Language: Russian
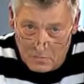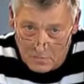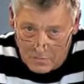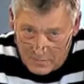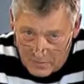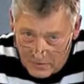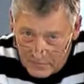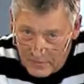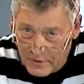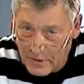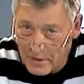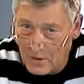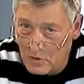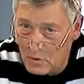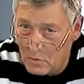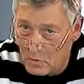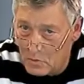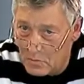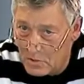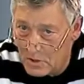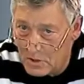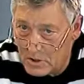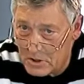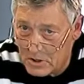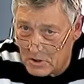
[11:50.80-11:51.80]
аварийную
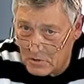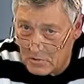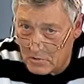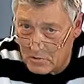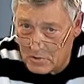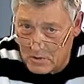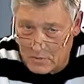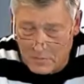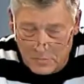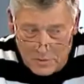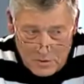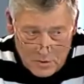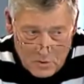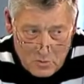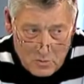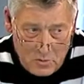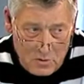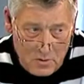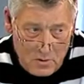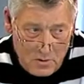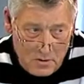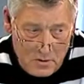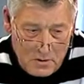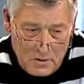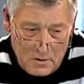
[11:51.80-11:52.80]
машину, она
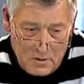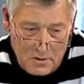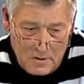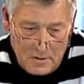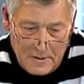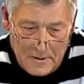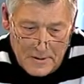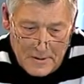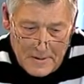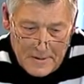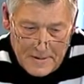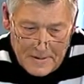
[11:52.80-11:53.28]
приходит и